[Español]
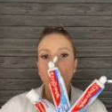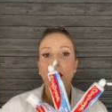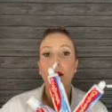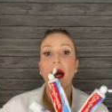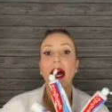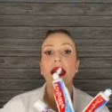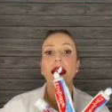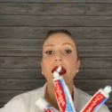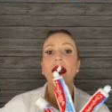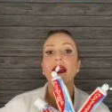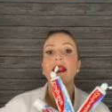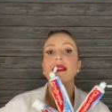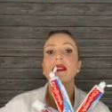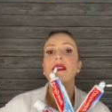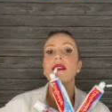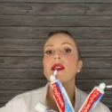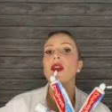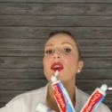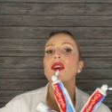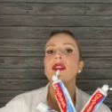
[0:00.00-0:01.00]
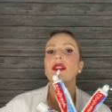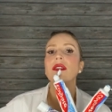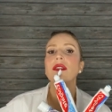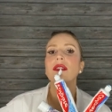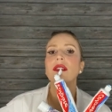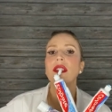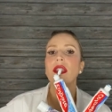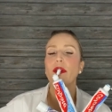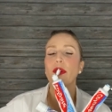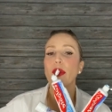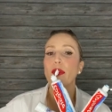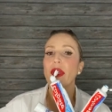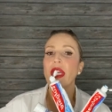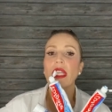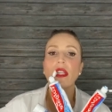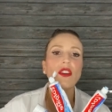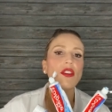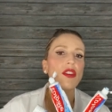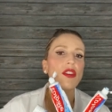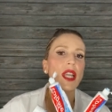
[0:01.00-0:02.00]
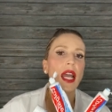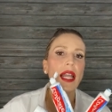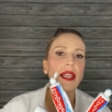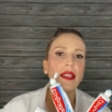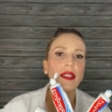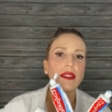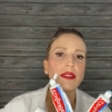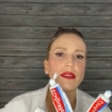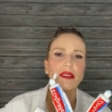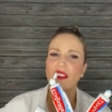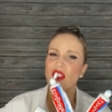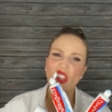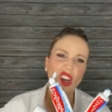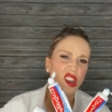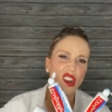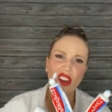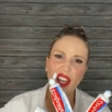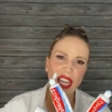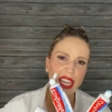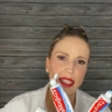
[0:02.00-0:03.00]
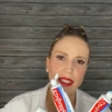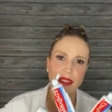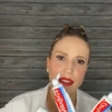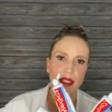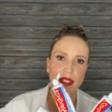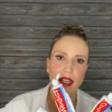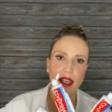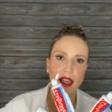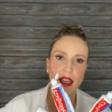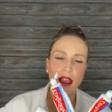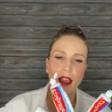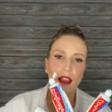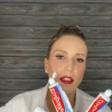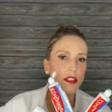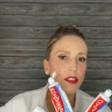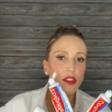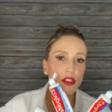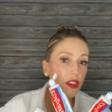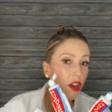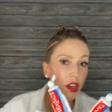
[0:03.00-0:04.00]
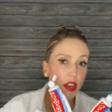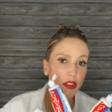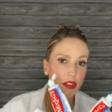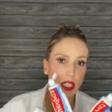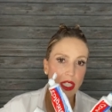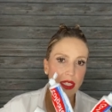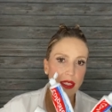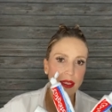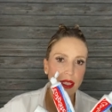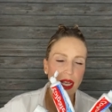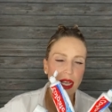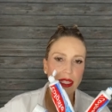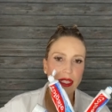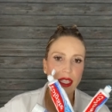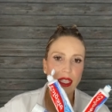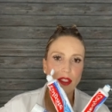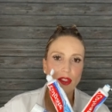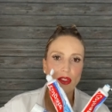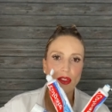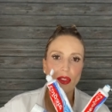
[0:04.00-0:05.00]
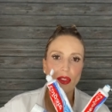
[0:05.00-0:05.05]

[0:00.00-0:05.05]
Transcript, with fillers: de tomar la decisión y vivir con alguien, no lo es. No lo es. Aquí